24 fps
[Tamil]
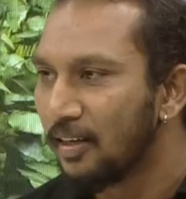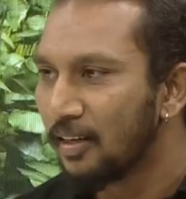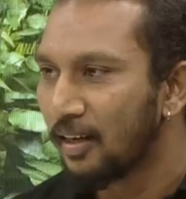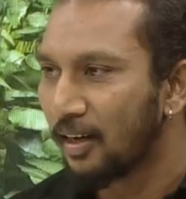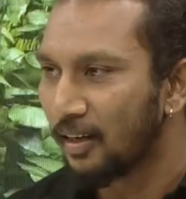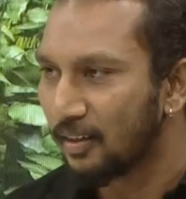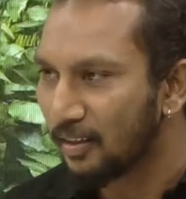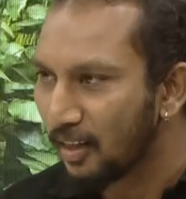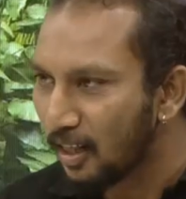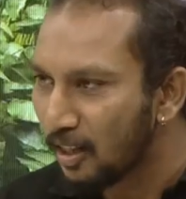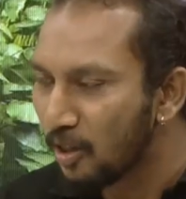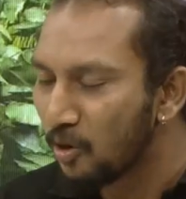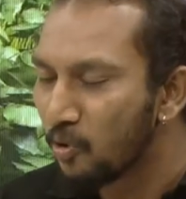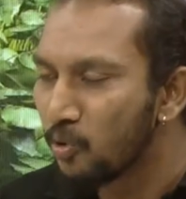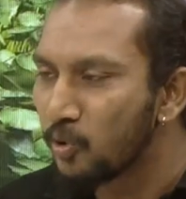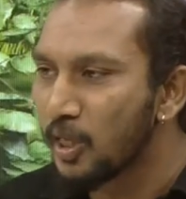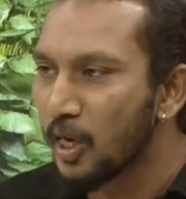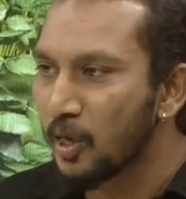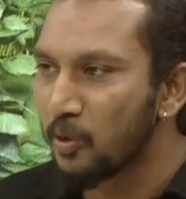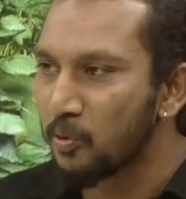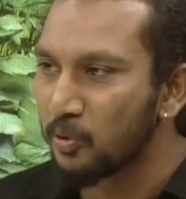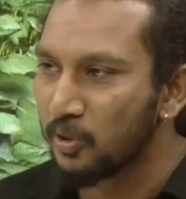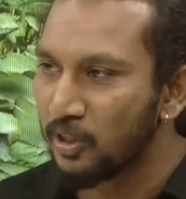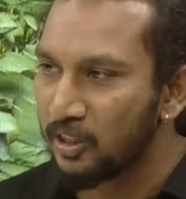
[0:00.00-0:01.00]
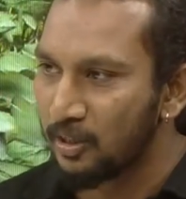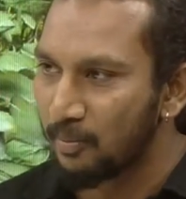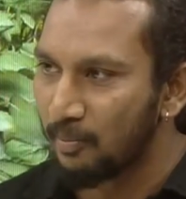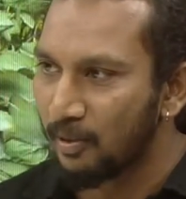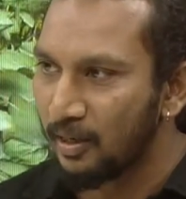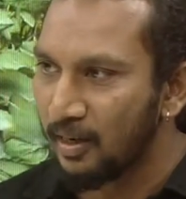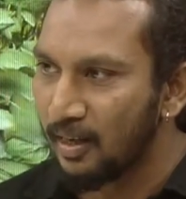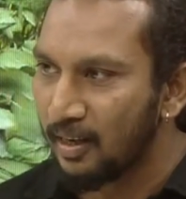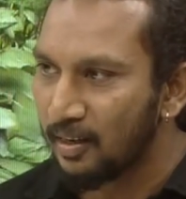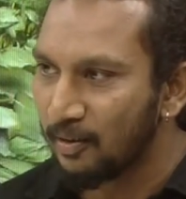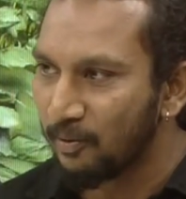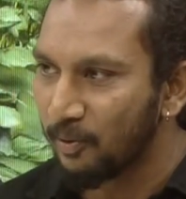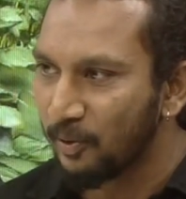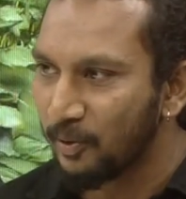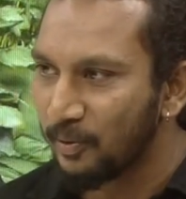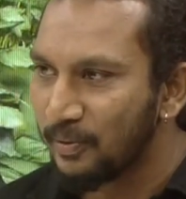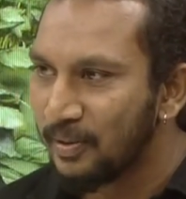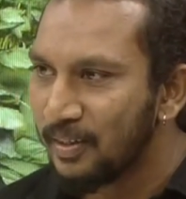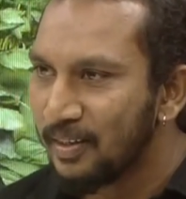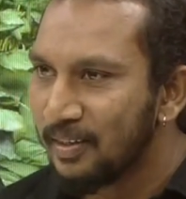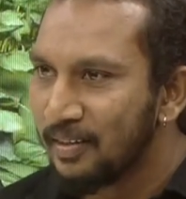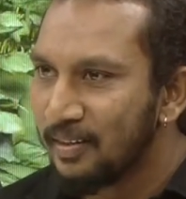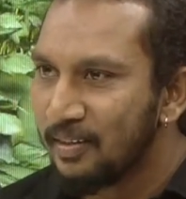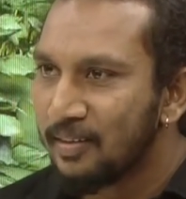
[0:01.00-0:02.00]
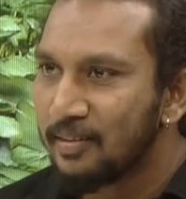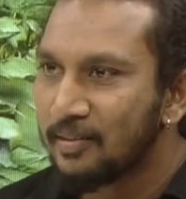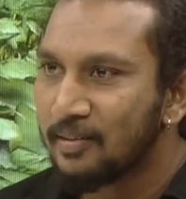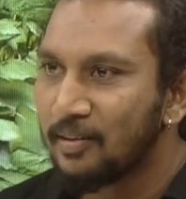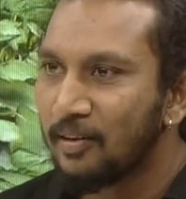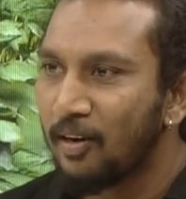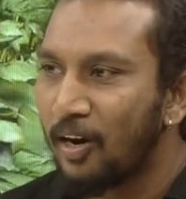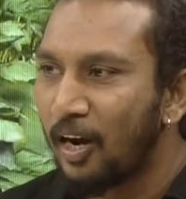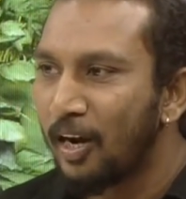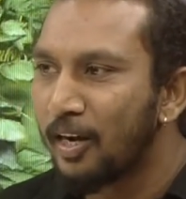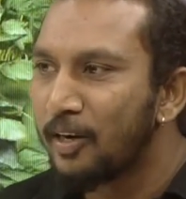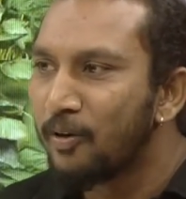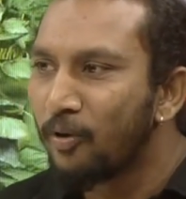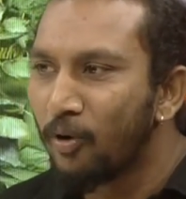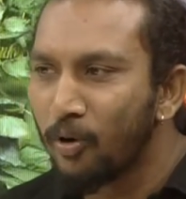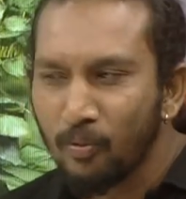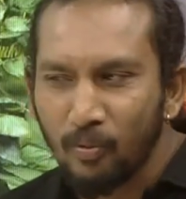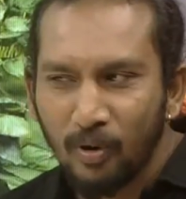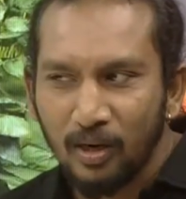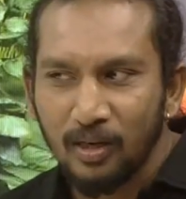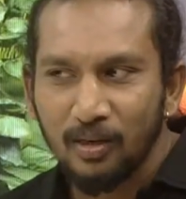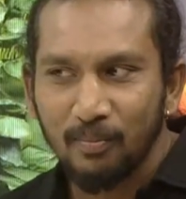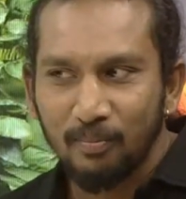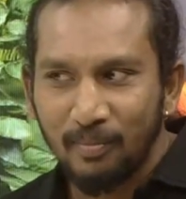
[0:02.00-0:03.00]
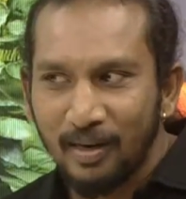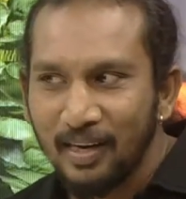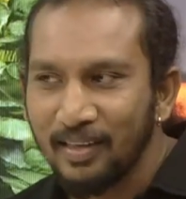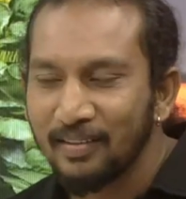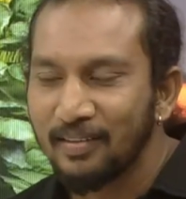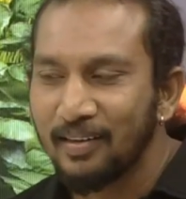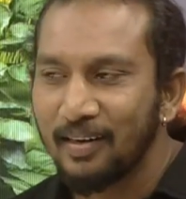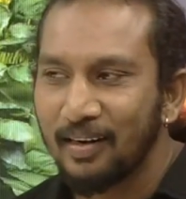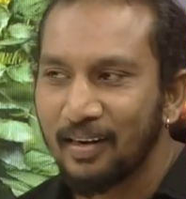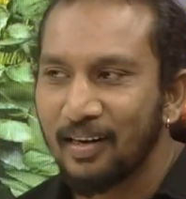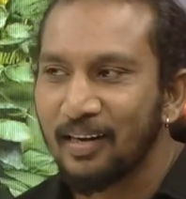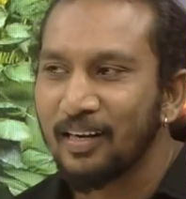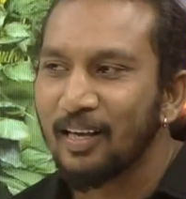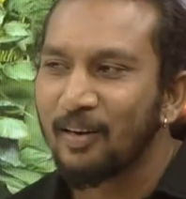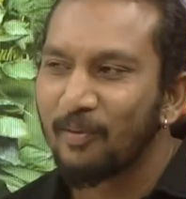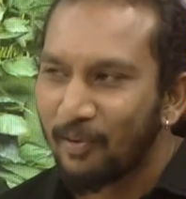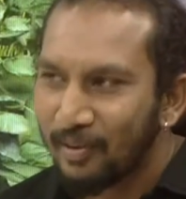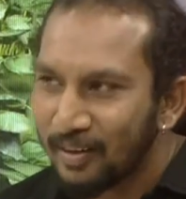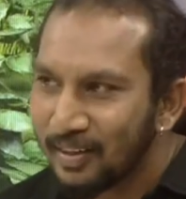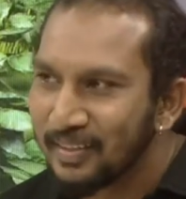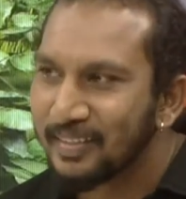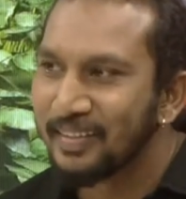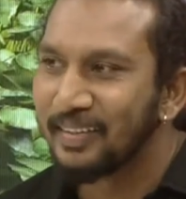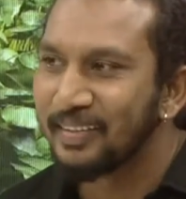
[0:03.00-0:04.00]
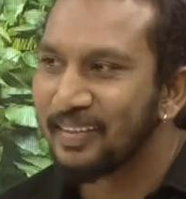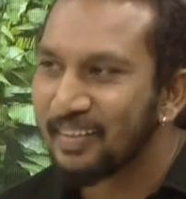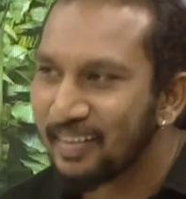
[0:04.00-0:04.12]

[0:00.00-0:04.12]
கரெக்டாக அந்த நூற்றி அறுபத்தெட்டு மணி நேரம் வரும் ஸோ ஐ டோன்ட் வாண்ட் பிரேக் த ரெக்கார்ட் ஐ வாண்ட் செட்